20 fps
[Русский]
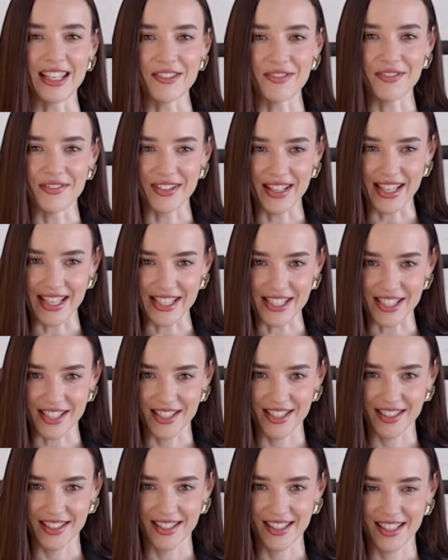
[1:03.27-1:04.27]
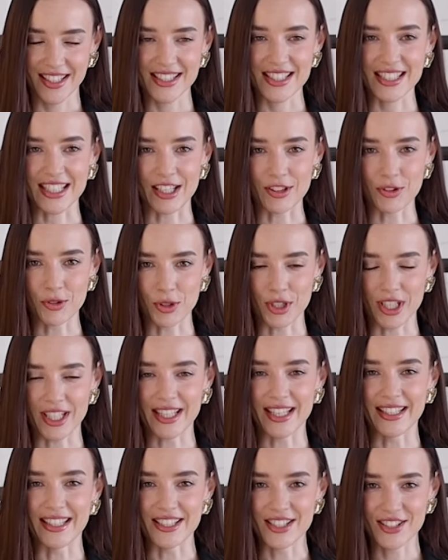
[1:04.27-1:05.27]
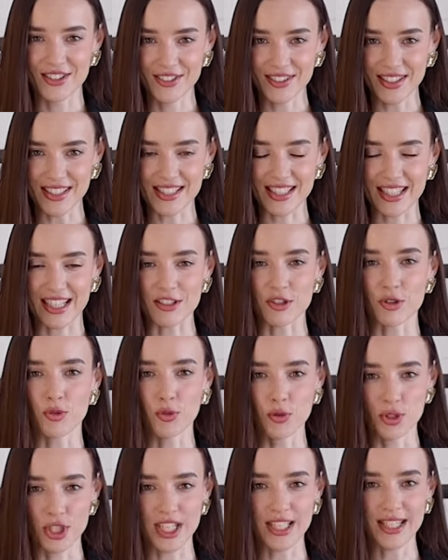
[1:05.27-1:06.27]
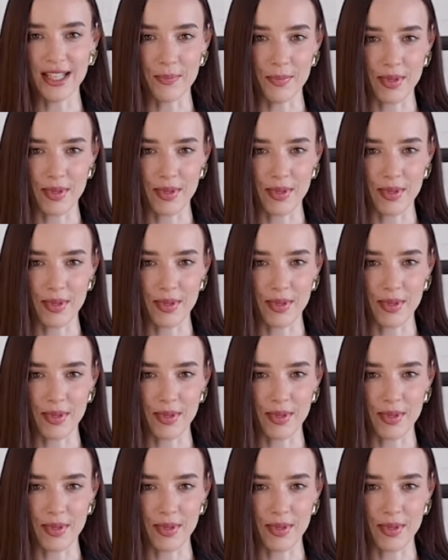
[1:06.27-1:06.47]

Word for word: И вещь с которой я начну рассказ, уже на